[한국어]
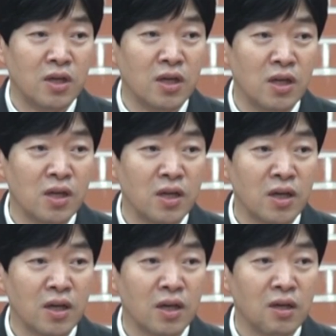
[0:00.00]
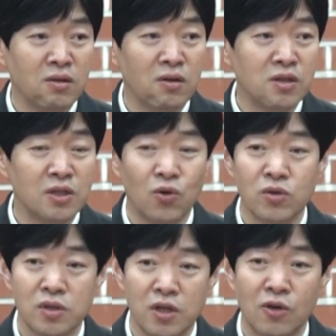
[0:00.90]
길게 늘어진
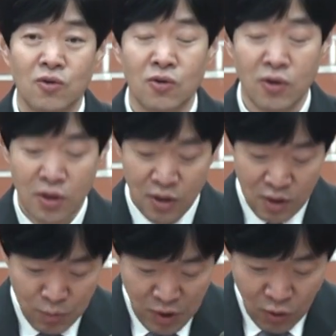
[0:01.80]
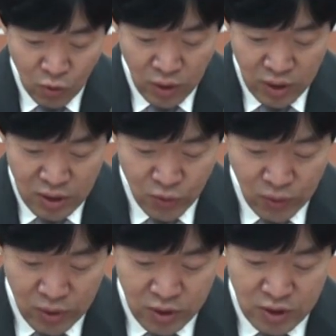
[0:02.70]
옷을 입고 얼마나 오래
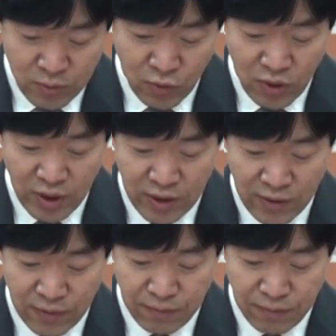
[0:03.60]
기도했는지 몰라요.